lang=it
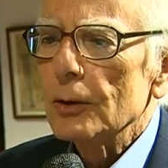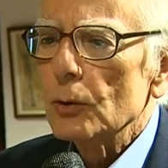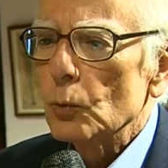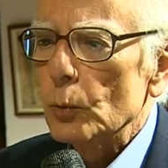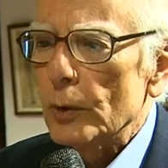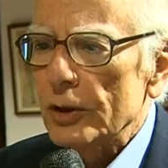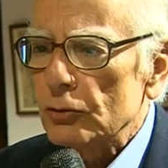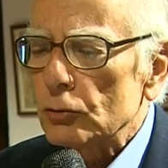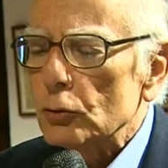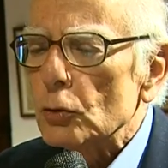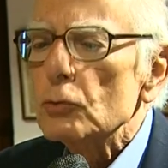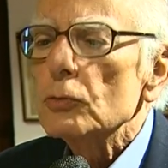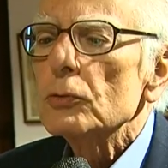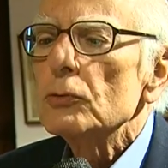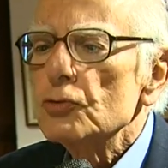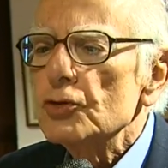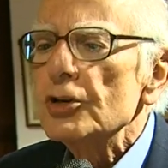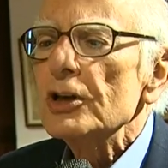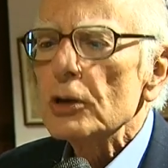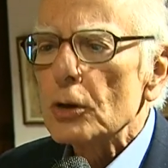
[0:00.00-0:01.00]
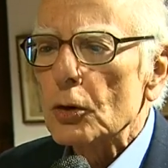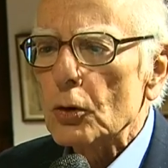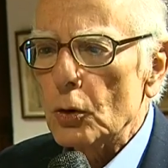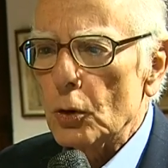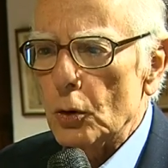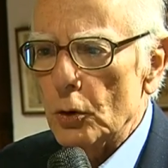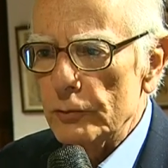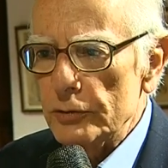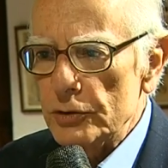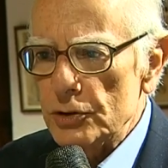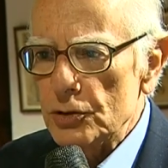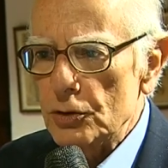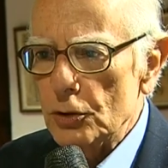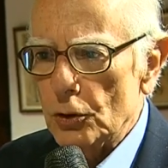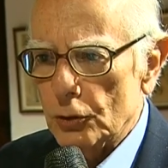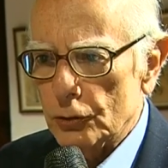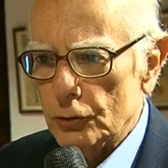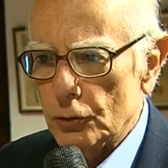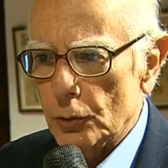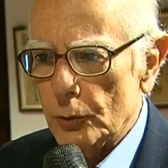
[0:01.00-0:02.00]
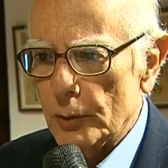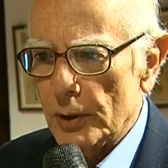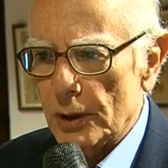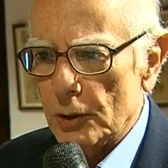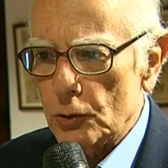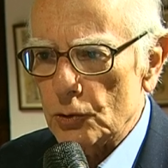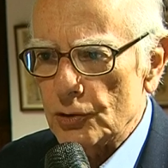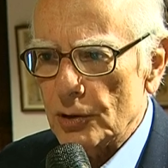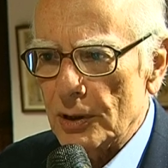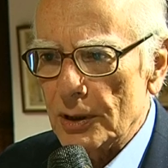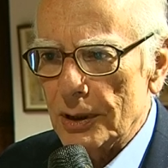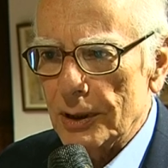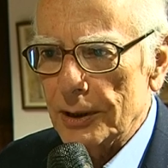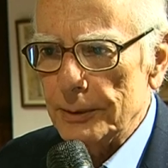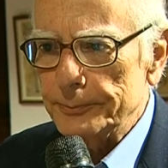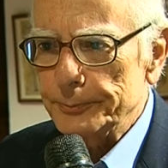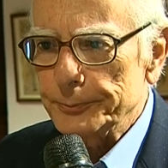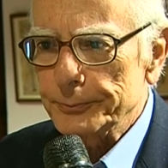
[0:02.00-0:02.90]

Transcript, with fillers: questo circolo vizioso qui a Rocella